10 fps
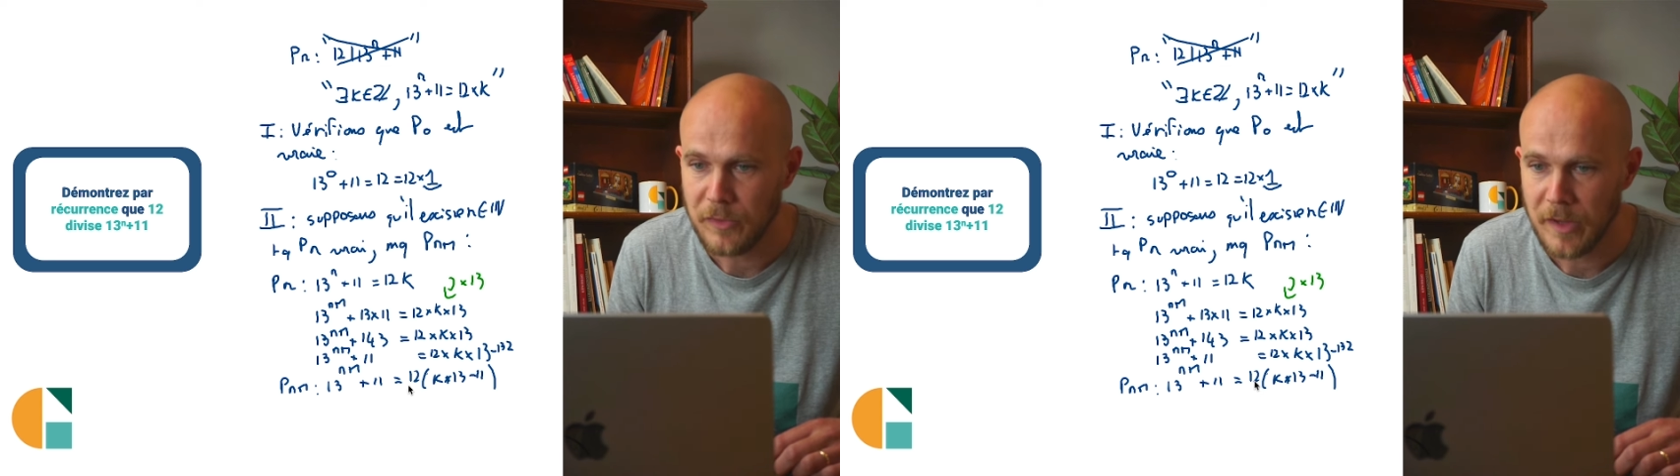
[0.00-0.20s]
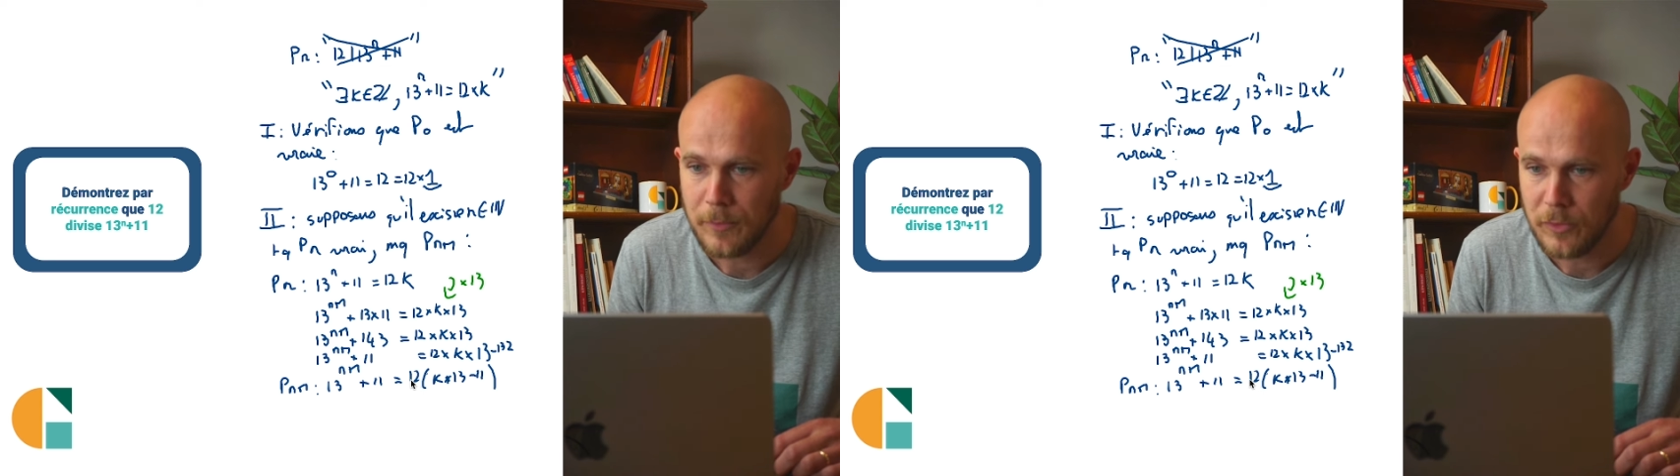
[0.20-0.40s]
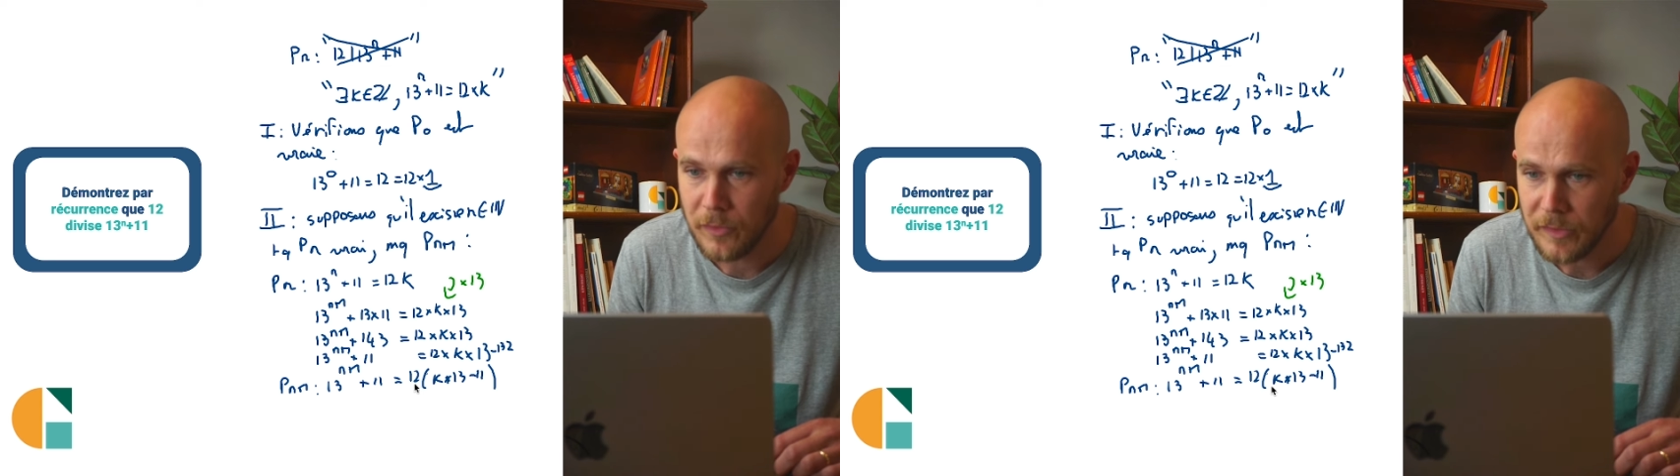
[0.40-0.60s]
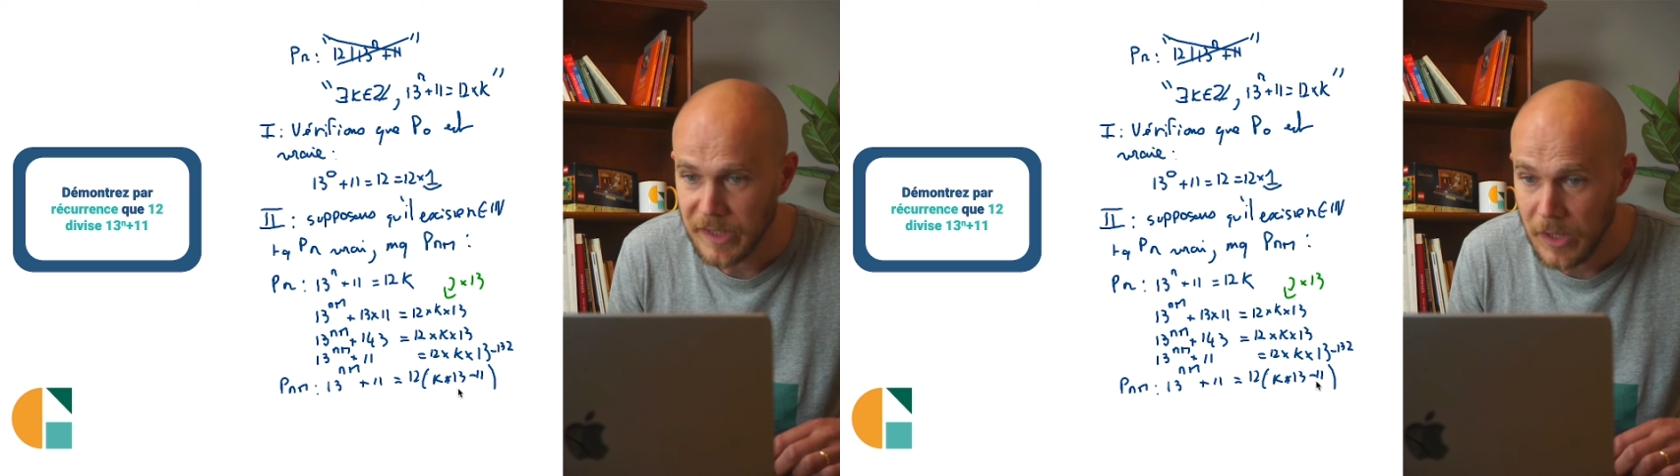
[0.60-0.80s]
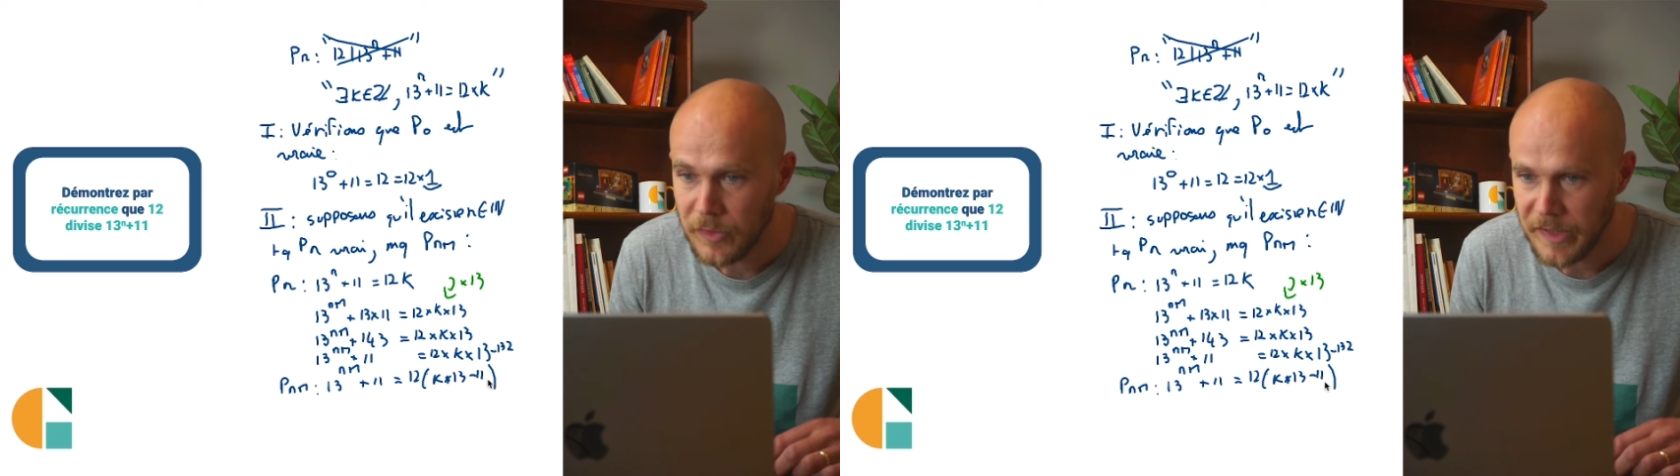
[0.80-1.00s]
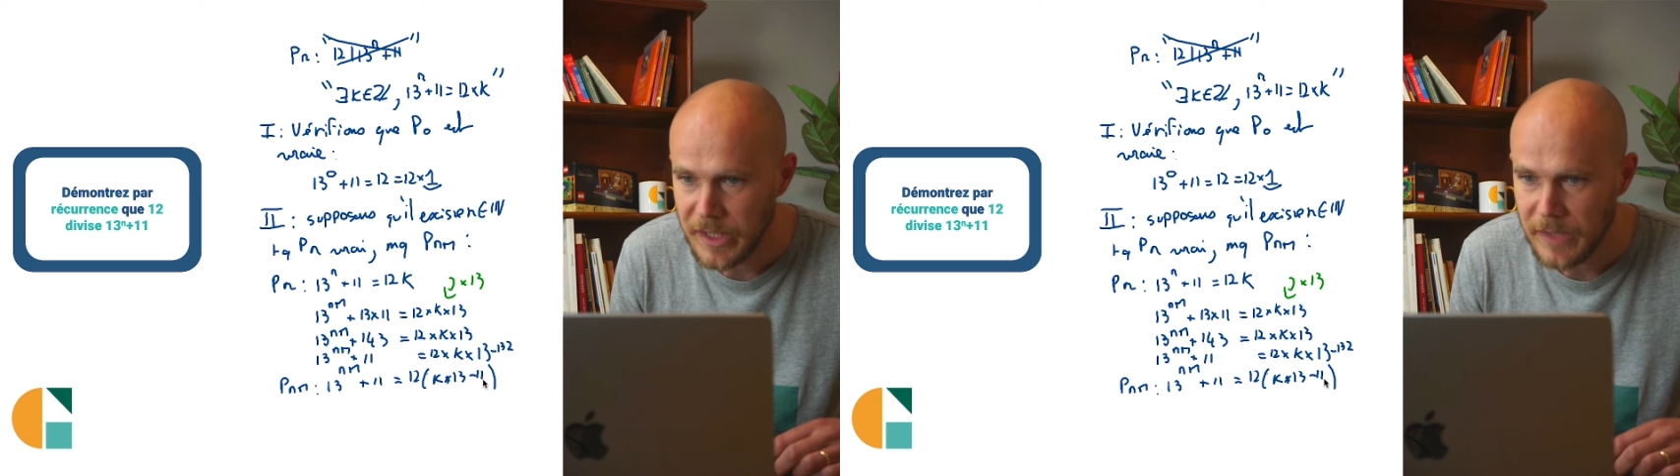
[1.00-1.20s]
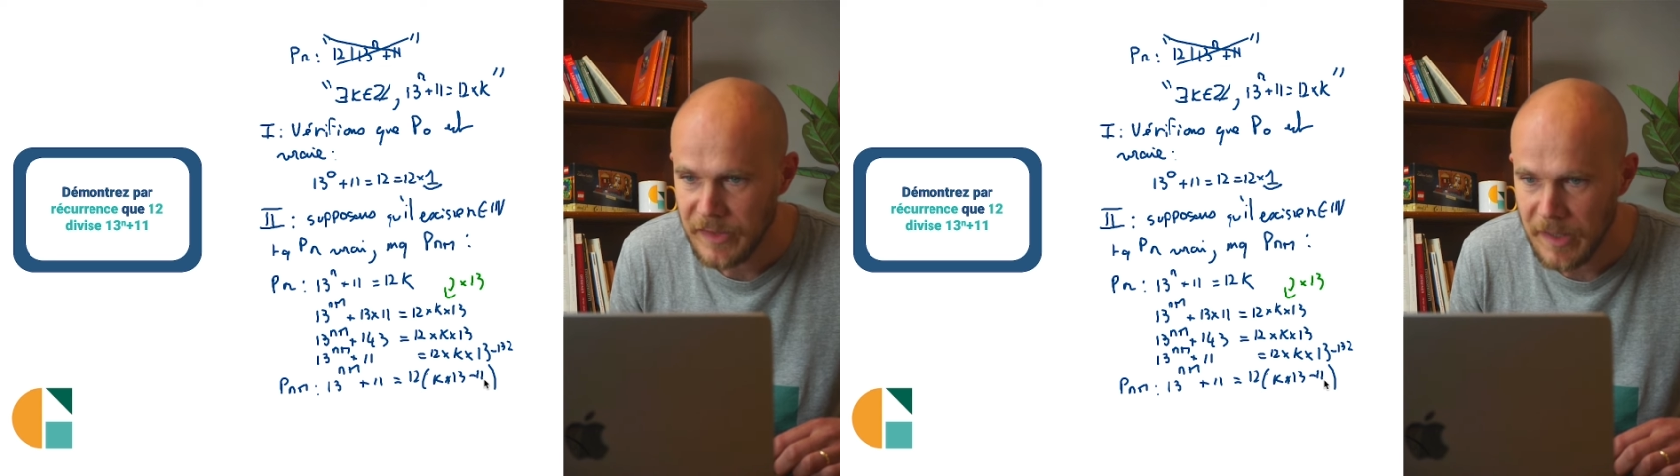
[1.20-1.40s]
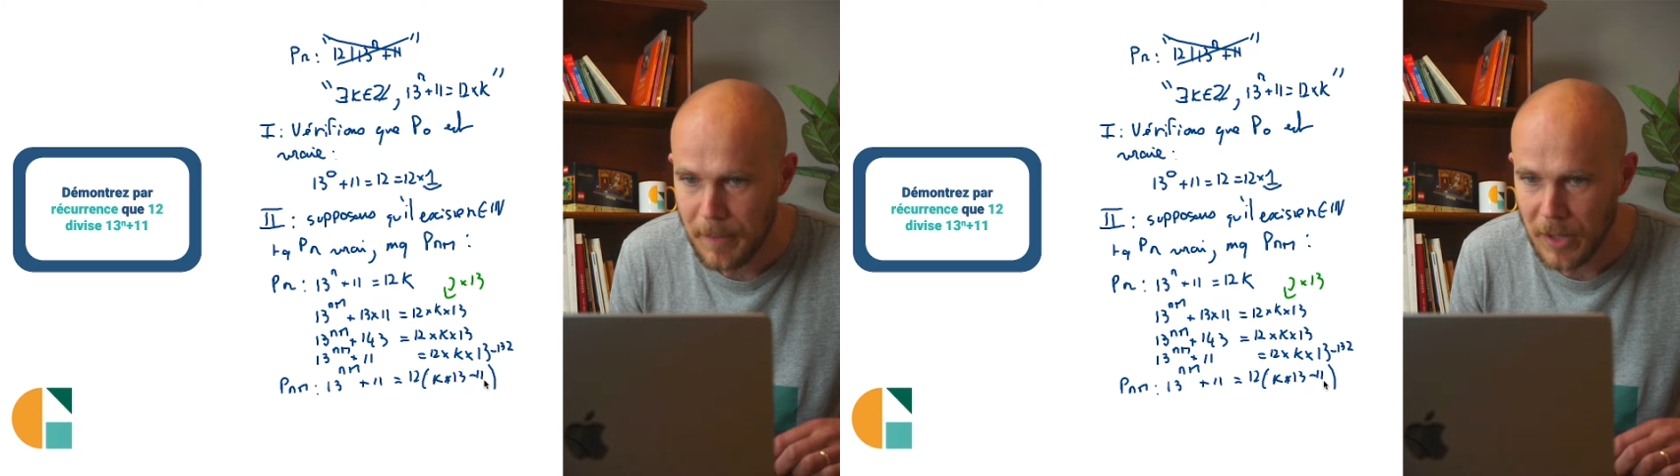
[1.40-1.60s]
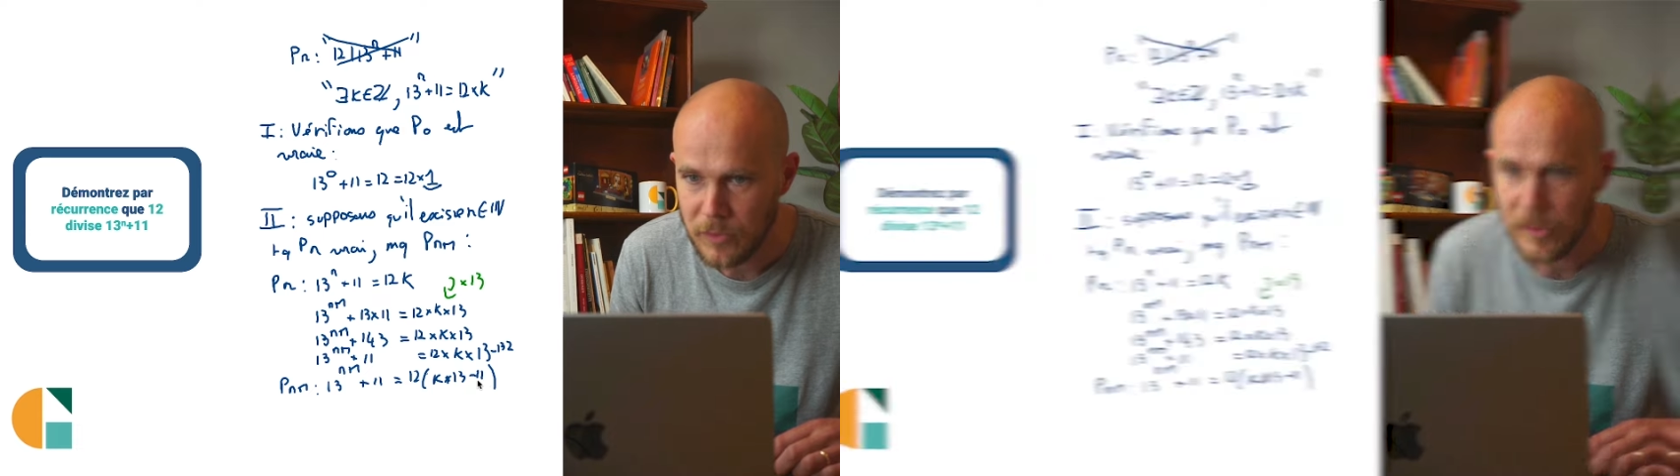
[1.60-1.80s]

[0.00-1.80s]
1 plus 11 qui est aussi divisible par 12.